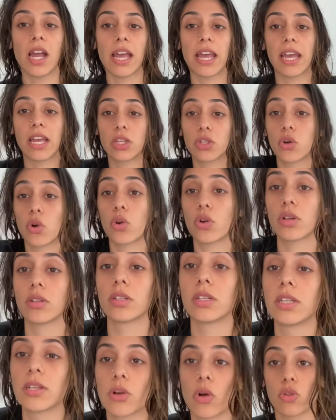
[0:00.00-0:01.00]
Ee, çok
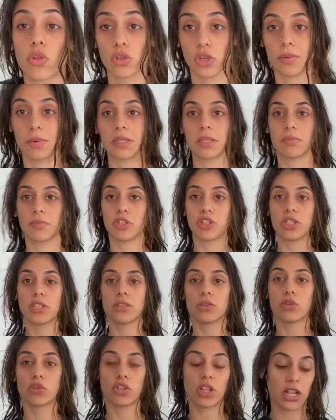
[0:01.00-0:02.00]
e, konuşamadığım
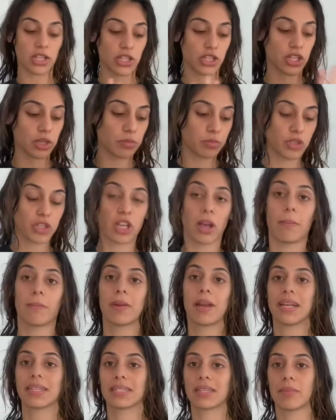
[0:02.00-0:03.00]
için duştan da çıkmışken
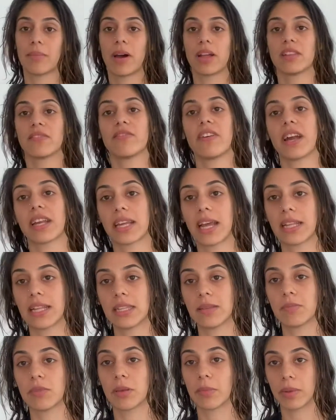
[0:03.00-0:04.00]
biraz zamanım varken
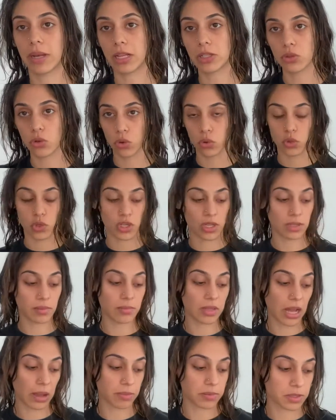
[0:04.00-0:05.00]
dedim ki biraz
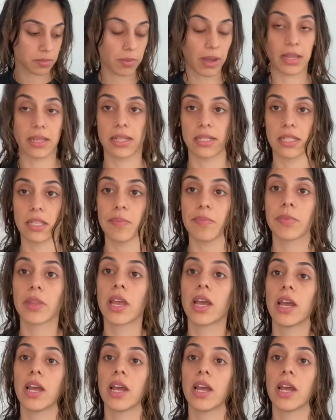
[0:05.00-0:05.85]
konuşalım ne yaptım anlatayım.